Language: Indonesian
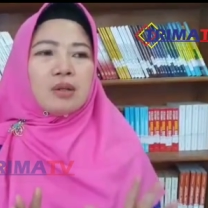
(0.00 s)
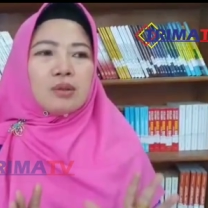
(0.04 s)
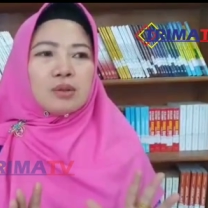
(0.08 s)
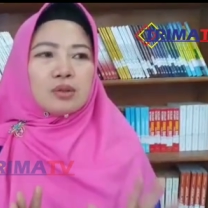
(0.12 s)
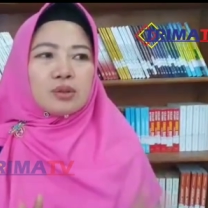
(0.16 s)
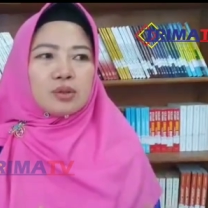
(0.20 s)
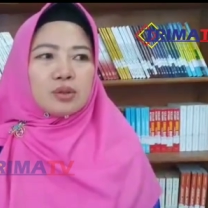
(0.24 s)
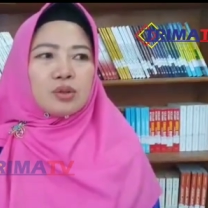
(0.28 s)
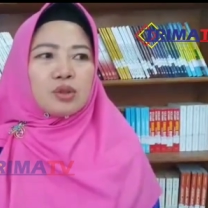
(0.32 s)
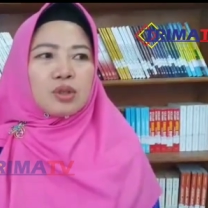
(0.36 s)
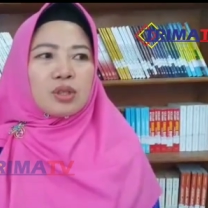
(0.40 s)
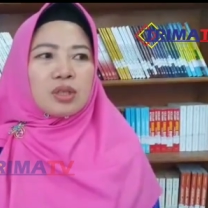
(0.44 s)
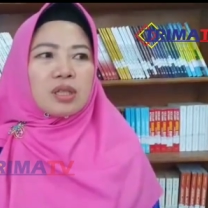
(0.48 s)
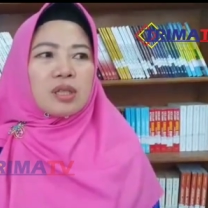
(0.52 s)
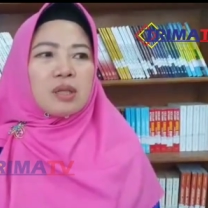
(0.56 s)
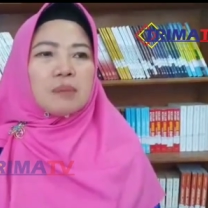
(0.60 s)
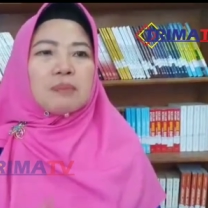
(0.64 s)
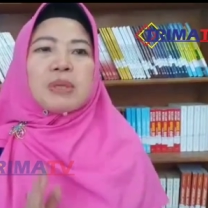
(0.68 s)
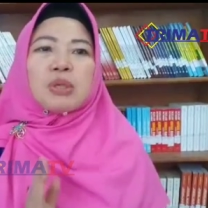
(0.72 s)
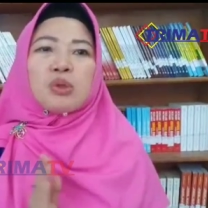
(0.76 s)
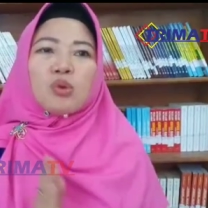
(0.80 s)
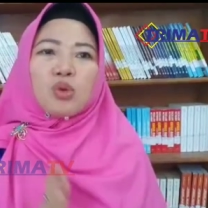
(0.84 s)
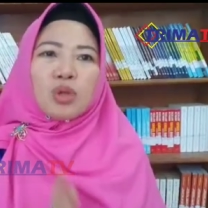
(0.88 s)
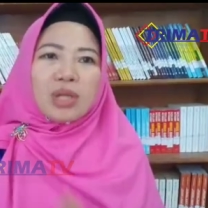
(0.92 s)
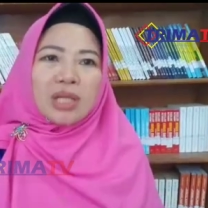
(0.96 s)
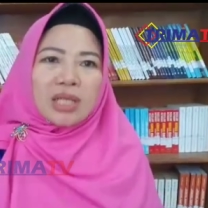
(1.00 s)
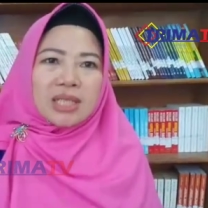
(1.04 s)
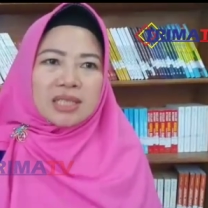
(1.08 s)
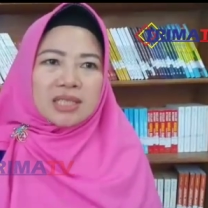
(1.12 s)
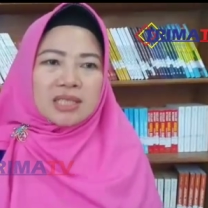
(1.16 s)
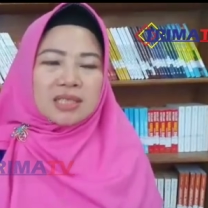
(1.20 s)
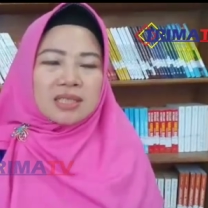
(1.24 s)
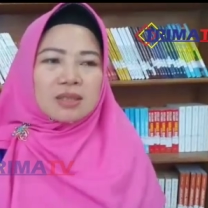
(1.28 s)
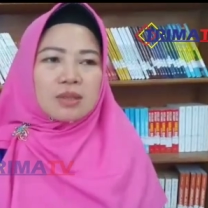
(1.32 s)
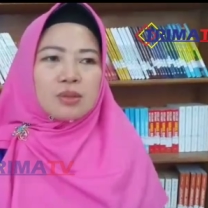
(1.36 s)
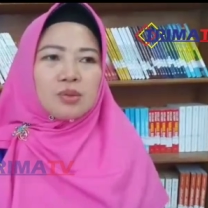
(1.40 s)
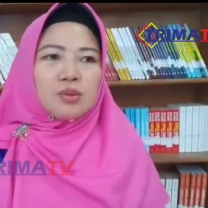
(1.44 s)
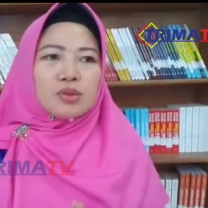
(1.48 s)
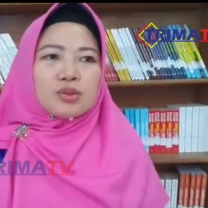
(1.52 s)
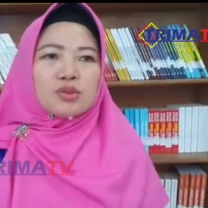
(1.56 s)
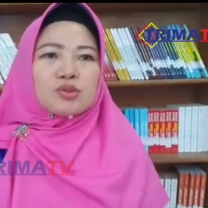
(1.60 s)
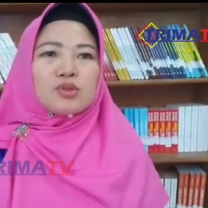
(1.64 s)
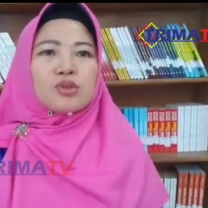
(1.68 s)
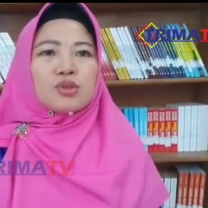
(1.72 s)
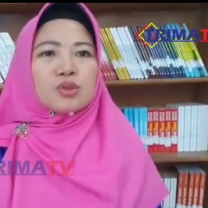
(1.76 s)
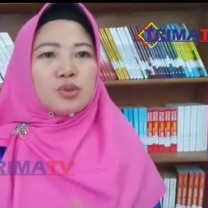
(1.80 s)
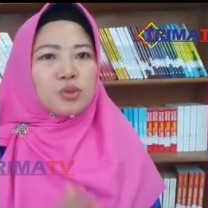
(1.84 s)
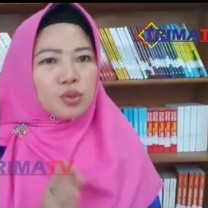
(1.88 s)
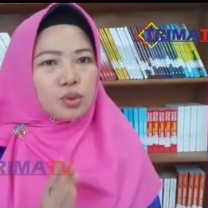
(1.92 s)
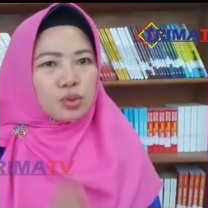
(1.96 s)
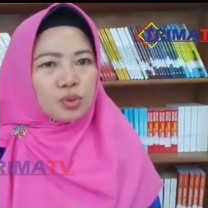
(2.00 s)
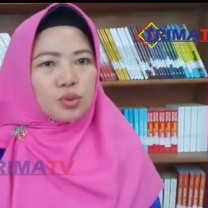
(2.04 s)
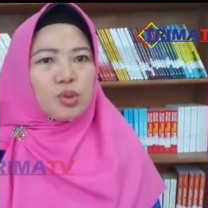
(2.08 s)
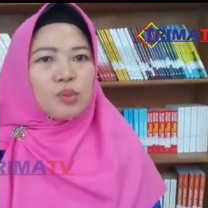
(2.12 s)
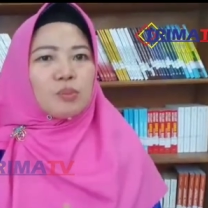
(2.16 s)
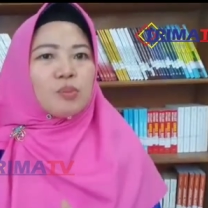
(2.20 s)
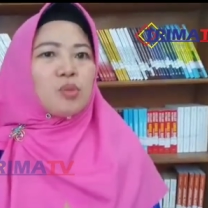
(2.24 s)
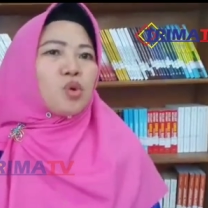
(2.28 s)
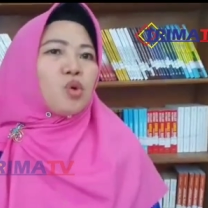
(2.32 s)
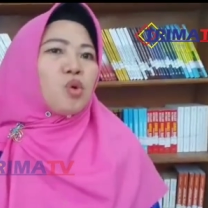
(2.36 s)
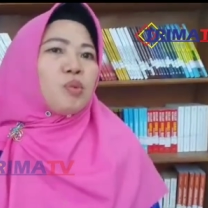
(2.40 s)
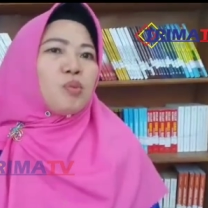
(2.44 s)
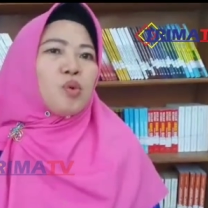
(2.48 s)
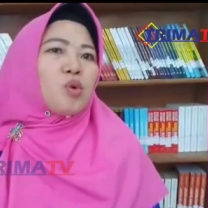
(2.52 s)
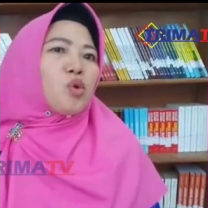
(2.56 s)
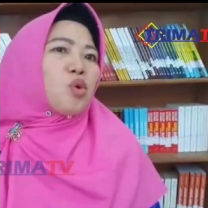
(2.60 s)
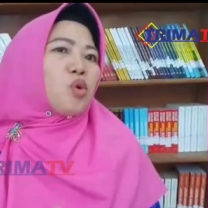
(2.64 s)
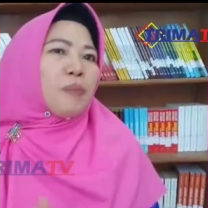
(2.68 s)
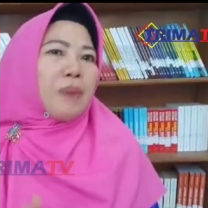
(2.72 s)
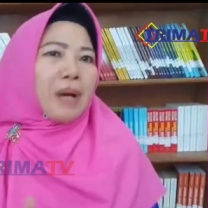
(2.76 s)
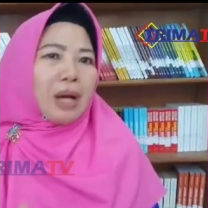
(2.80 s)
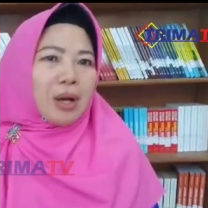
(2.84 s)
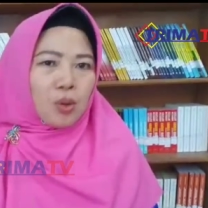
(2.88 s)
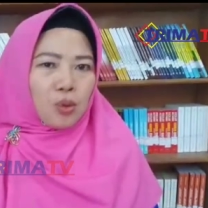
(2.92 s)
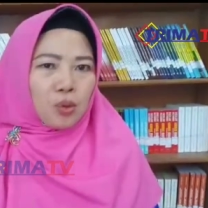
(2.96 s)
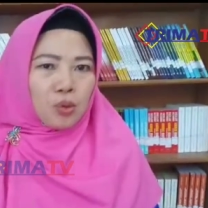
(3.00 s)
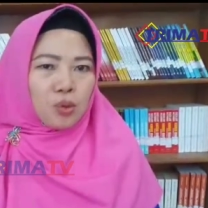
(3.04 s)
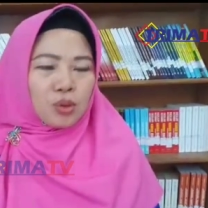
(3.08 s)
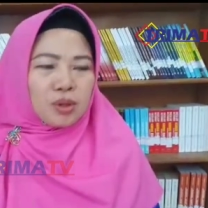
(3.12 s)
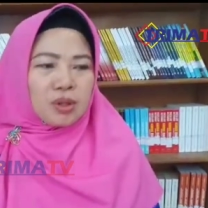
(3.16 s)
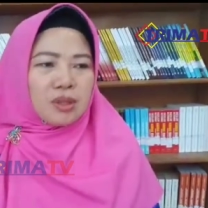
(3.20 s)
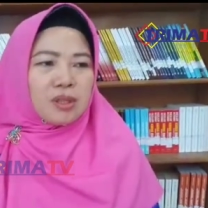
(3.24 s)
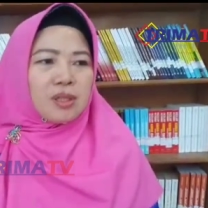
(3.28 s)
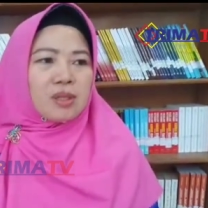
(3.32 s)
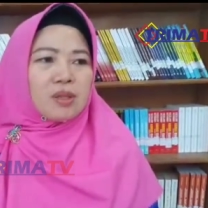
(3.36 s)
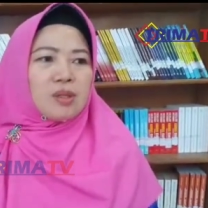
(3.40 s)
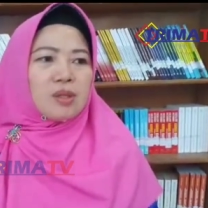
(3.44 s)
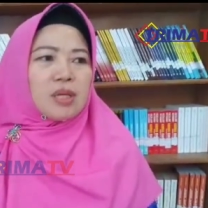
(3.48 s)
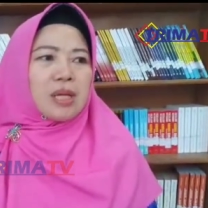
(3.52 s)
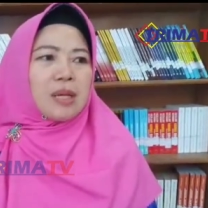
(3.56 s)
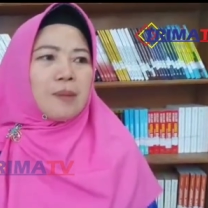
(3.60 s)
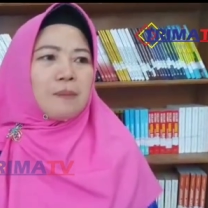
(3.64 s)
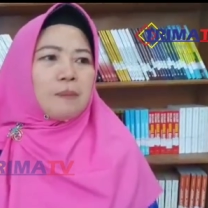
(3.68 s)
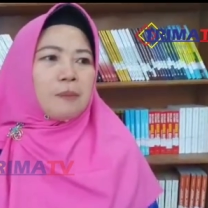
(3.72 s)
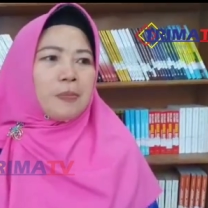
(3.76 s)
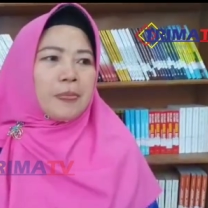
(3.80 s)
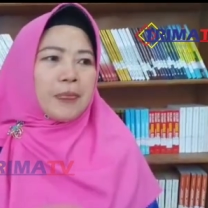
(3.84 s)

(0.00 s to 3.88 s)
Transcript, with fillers: untuk menulis khusus untuk buku-buku PAUD gitu.